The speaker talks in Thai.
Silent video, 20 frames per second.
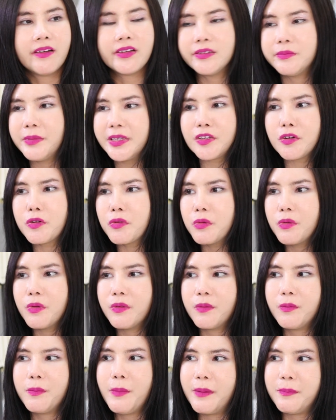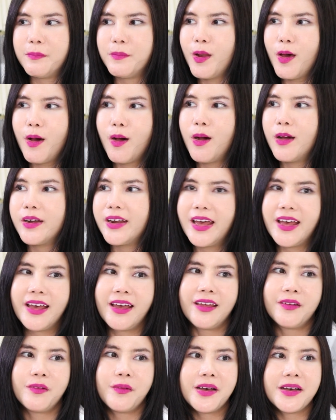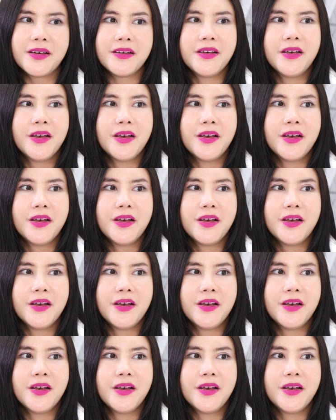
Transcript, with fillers: วคือไม่ต้องแบบรอนานว่า